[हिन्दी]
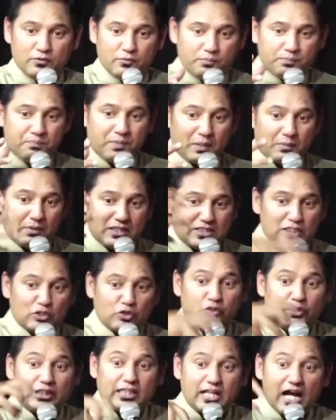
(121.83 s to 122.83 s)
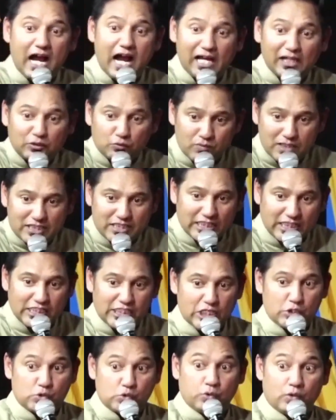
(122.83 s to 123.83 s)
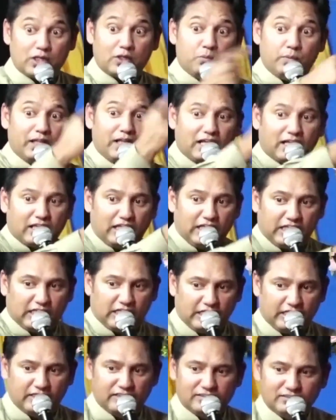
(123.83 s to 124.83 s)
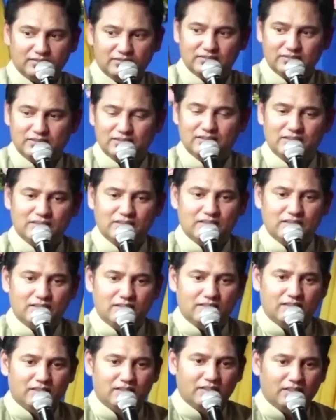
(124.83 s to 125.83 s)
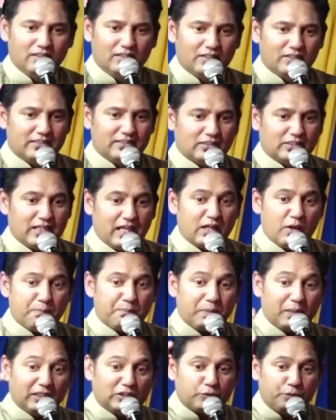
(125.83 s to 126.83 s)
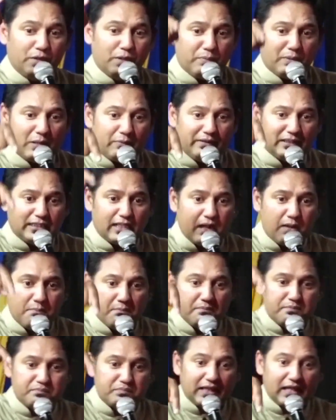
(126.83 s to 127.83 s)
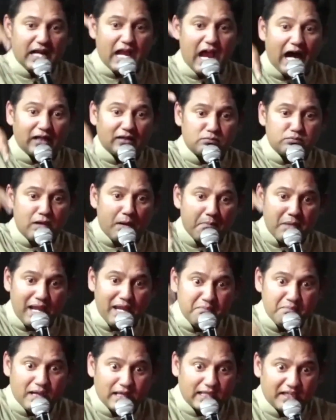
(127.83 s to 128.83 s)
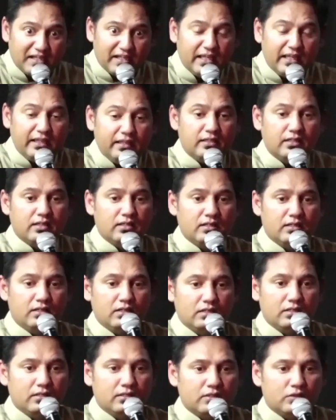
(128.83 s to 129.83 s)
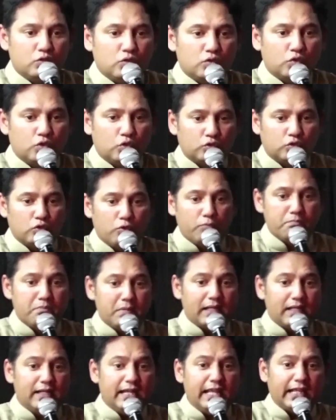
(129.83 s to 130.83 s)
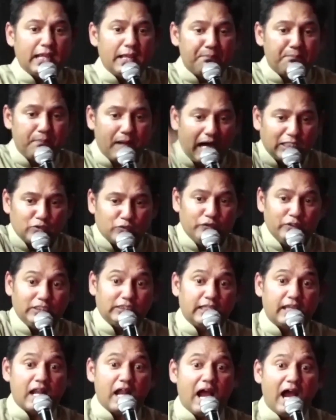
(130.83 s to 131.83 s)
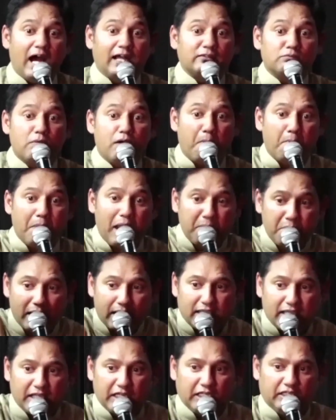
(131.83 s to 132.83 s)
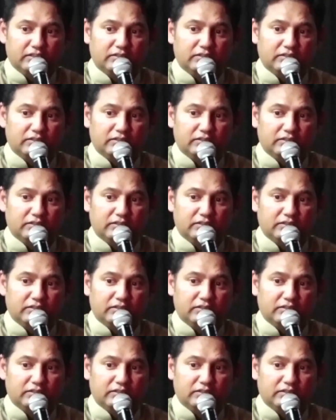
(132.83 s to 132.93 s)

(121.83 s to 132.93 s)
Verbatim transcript: परमेश्वर को तेरा आत्मा चाहिए स्वर्ग में रखने के लिए कि पृथ्वी पर भी तेरा तेरा आत्मा महिमा करे तो मरने के बाद भी तेरा आत्मा महिमा करे